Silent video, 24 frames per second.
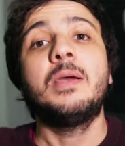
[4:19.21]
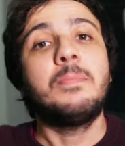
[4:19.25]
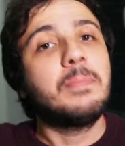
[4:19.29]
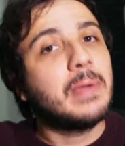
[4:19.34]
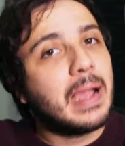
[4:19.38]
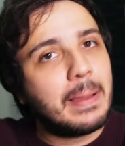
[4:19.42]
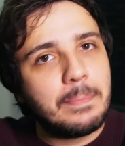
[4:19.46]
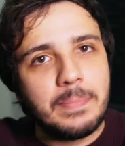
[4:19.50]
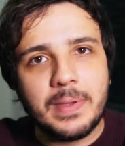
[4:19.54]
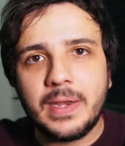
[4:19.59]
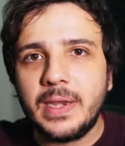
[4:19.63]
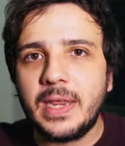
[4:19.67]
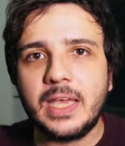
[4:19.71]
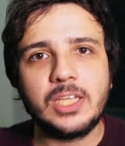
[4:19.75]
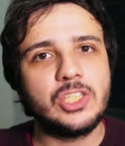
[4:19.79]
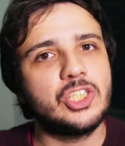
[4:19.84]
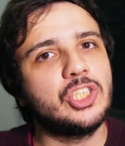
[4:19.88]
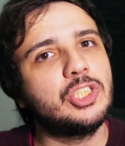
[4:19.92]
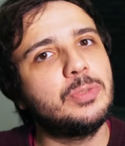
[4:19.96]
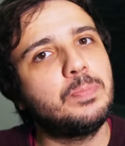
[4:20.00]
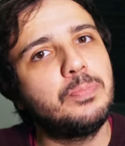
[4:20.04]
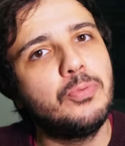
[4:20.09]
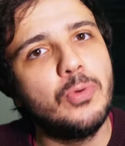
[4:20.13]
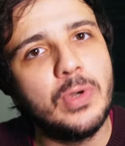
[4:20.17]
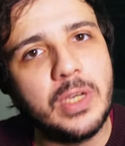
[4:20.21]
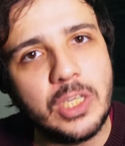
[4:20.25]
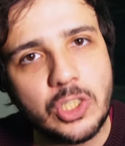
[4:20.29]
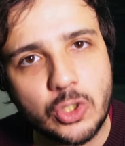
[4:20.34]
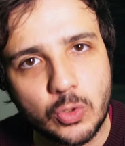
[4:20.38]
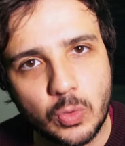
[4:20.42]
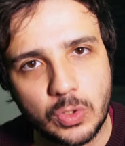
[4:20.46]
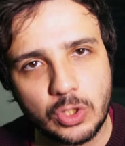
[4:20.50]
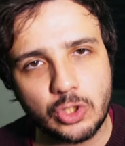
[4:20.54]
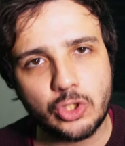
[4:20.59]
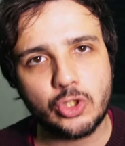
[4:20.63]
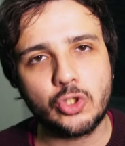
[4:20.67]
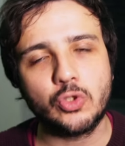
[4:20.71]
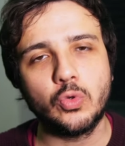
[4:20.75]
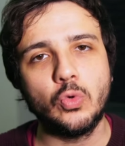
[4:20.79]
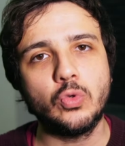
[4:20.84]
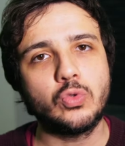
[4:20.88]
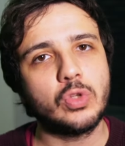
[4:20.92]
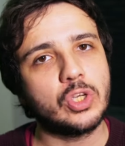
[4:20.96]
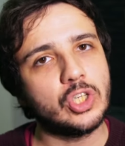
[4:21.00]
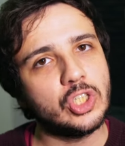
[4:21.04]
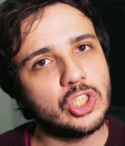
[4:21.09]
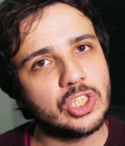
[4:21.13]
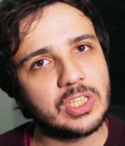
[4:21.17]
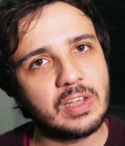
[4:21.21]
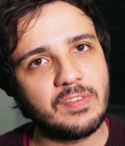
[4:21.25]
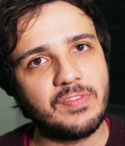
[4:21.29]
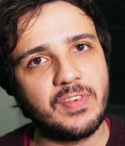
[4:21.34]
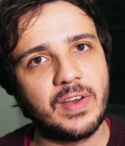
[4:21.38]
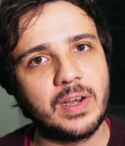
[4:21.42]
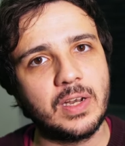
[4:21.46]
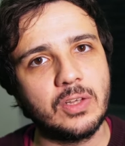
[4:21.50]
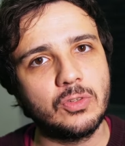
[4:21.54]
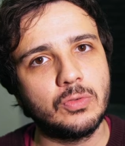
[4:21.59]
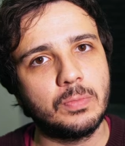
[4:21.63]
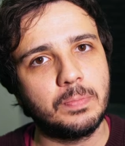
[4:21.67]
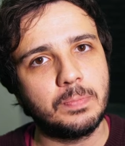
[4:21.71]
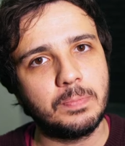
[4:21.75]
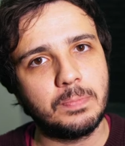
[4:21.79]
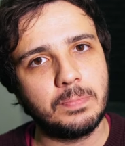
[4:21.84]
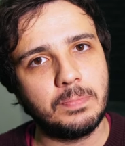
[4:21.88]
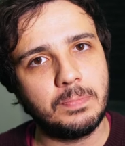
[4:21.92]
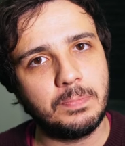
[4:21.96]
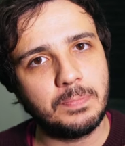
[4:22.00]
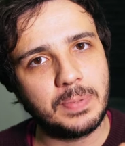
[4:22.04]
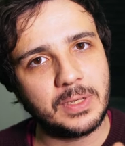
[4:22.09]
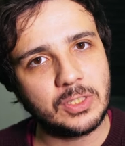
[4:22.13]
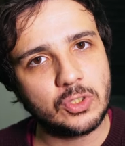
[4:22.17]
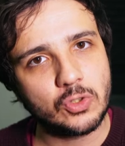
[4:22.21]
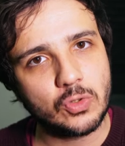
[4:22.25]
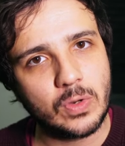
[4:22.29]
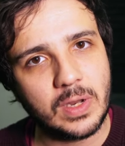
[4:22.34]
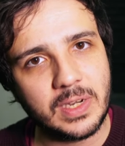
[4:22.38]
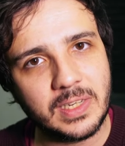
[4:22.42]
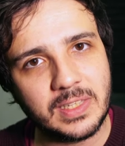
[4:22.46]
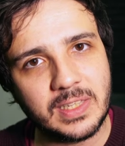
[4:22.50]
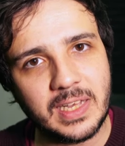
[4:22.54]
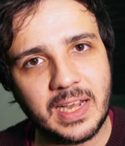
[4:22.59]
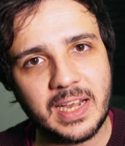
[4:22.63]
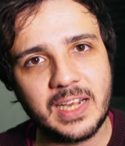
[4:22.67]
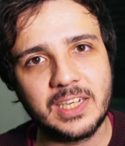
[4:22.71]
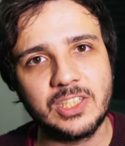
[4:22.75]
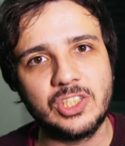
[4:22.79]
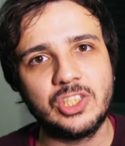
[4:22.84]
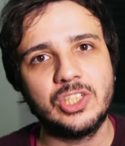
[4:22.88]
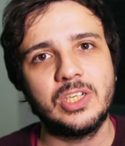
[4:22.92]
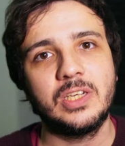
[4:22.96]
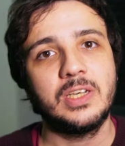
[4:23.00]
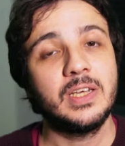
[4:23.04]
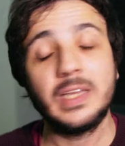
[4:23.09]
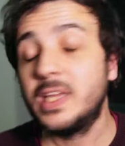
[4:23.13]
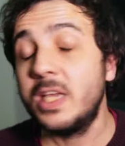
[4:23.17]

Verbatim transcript: gabinete de político enxuto, a gente está falando pessoalidade,